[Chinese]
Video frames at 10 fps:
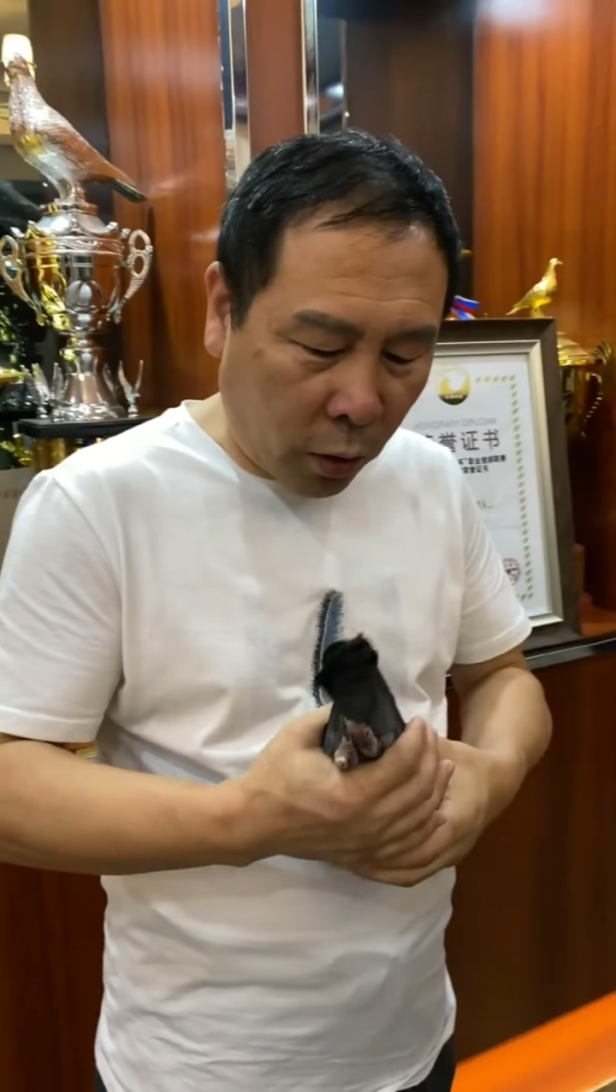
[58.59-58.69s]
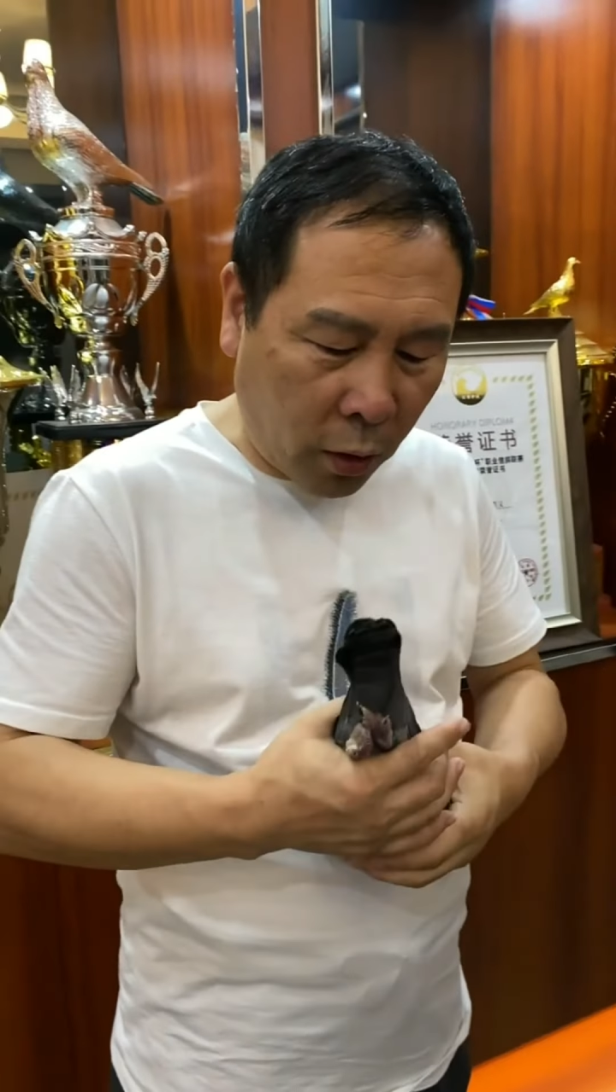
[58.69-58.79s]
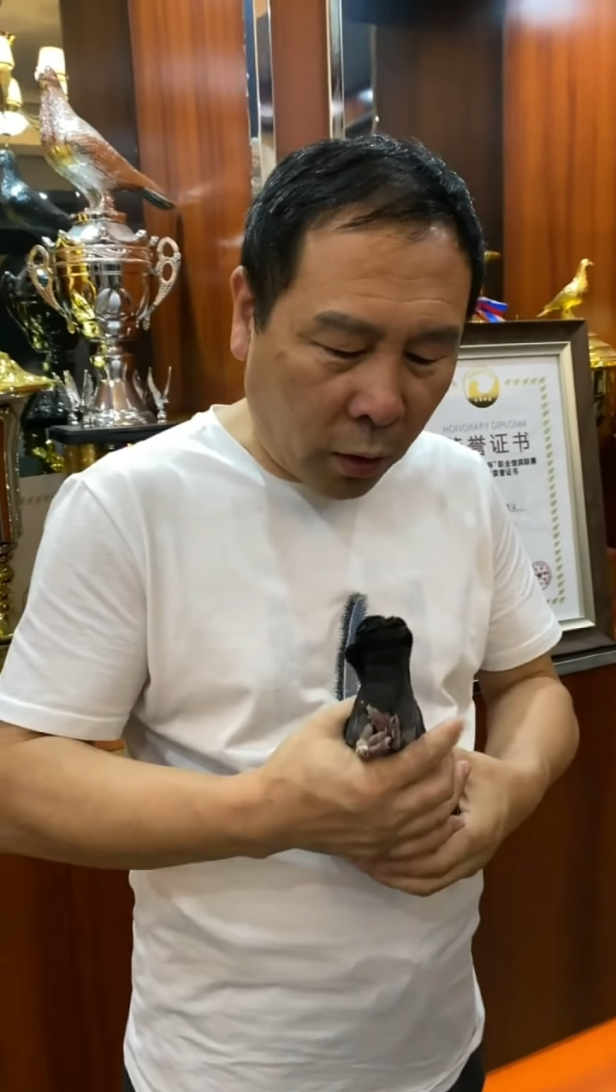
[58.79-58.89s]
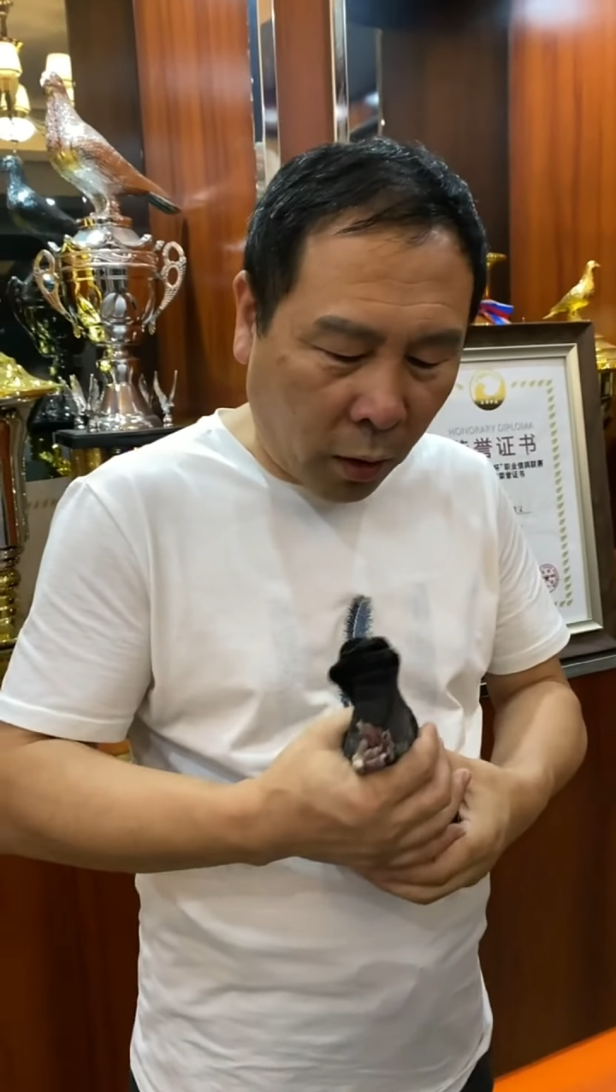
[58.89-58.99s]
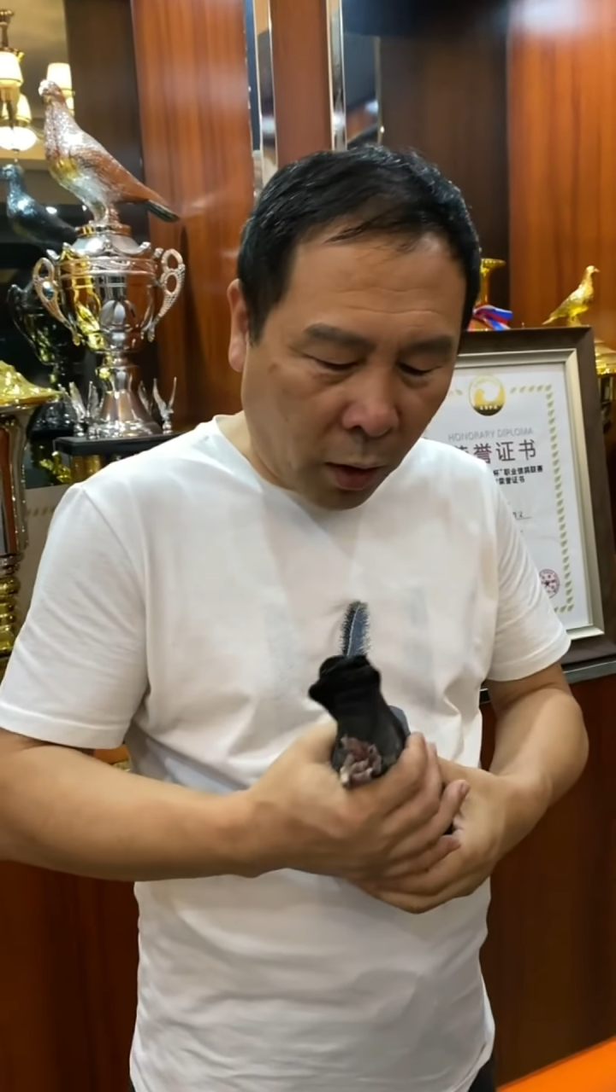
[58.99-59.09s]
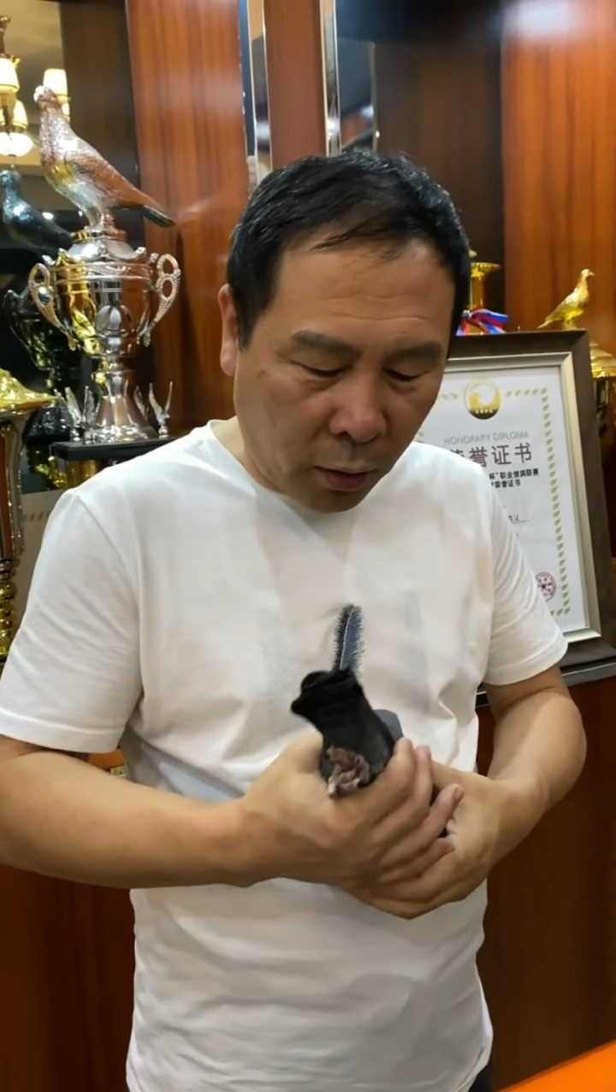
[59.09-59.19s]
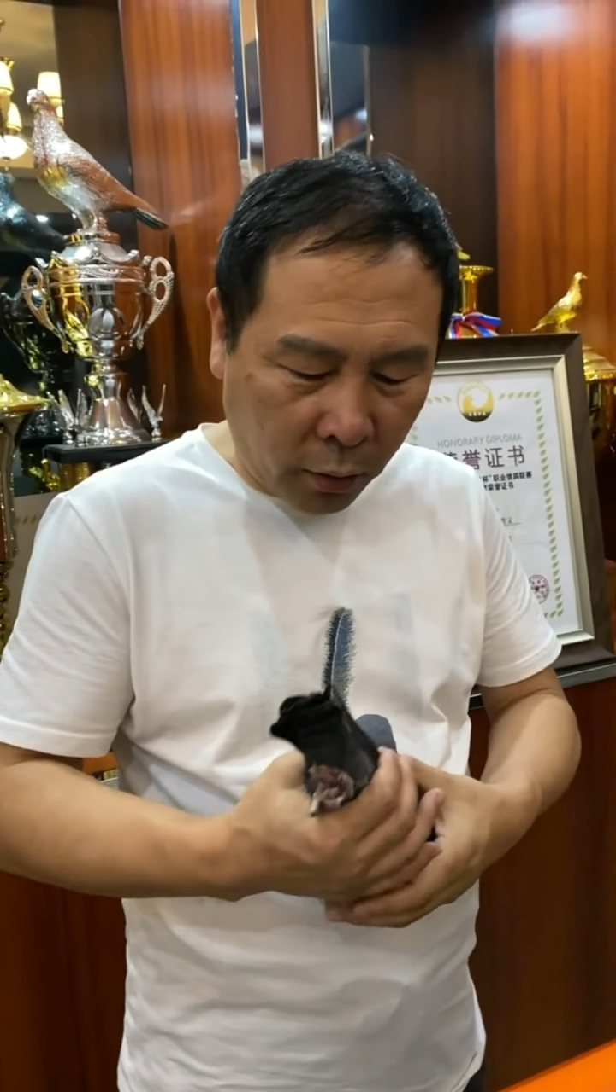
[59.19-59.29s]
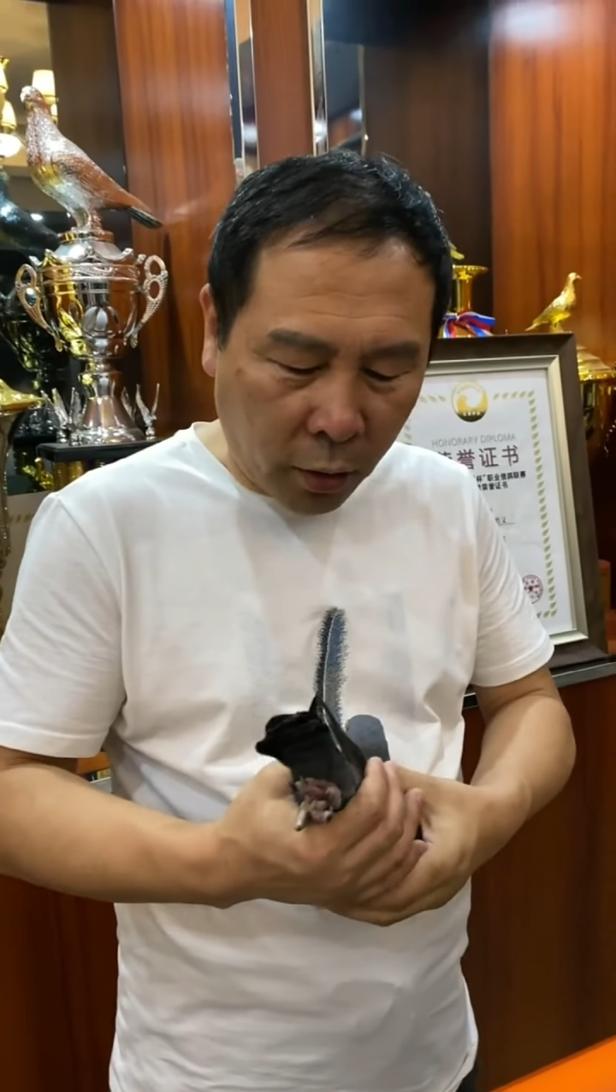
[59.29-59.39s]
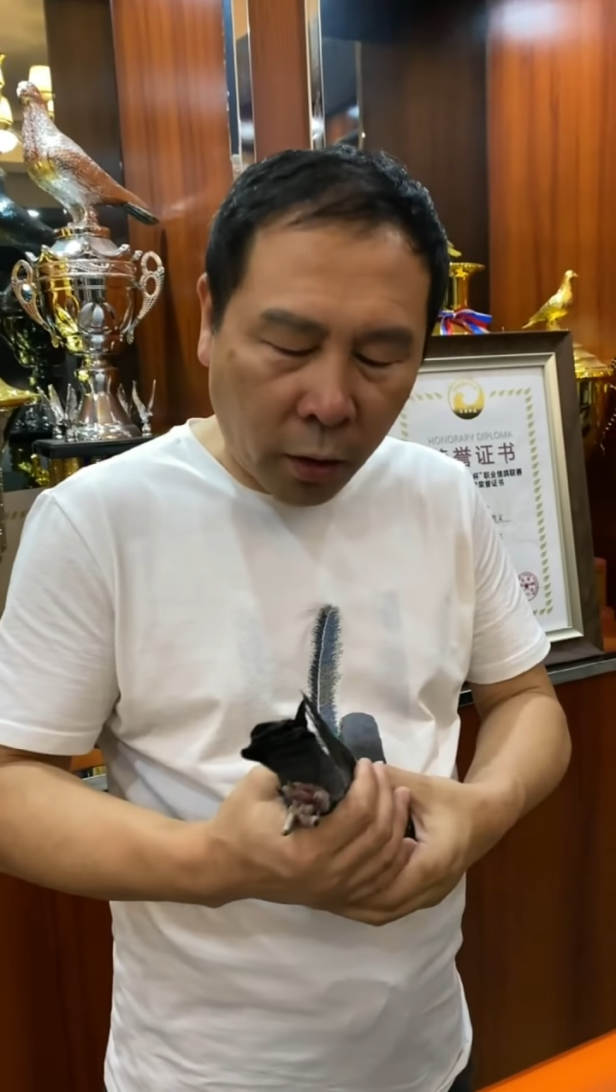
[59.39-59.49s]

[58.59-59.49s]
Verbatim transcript: 的鸽子啊，